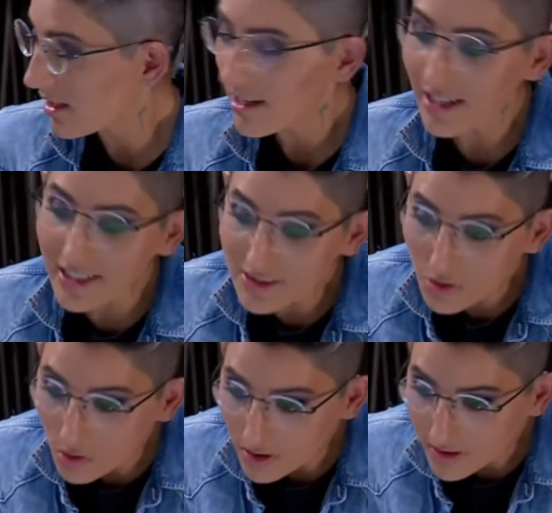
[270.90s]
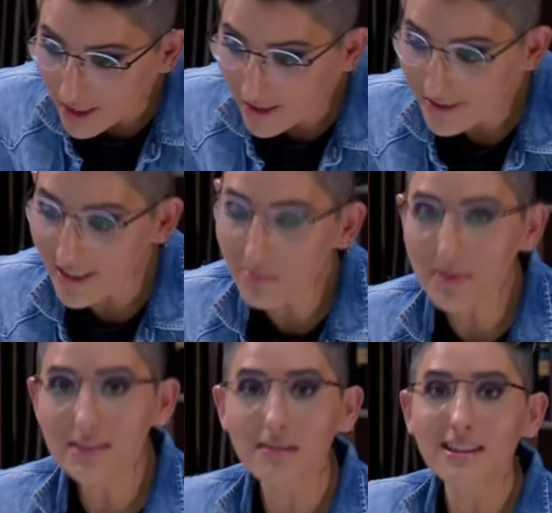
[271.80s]
Resulta que él
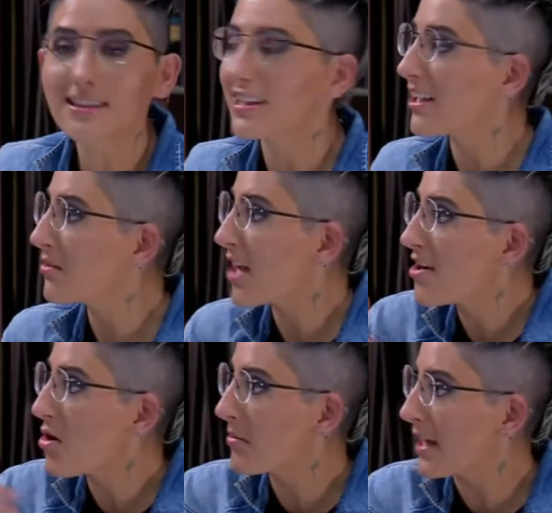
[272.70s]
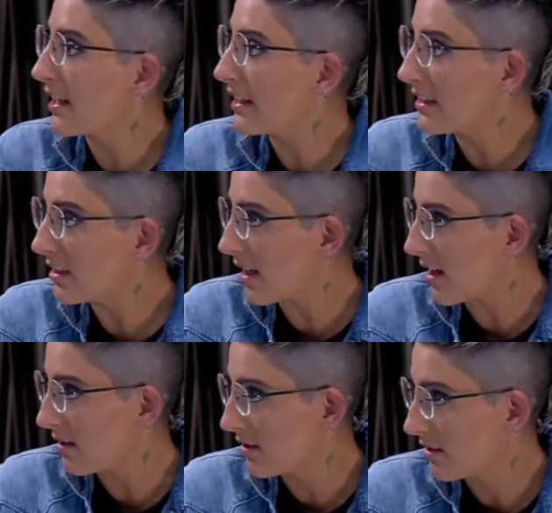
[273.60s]
pensaba que tenía una novia en
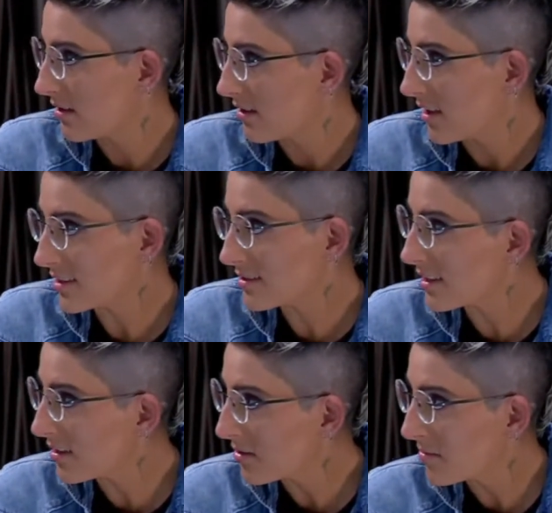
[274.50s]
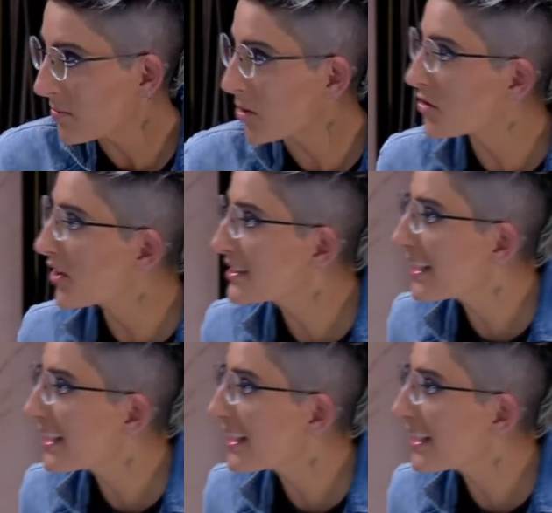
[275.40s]
línea, ah. así, por tres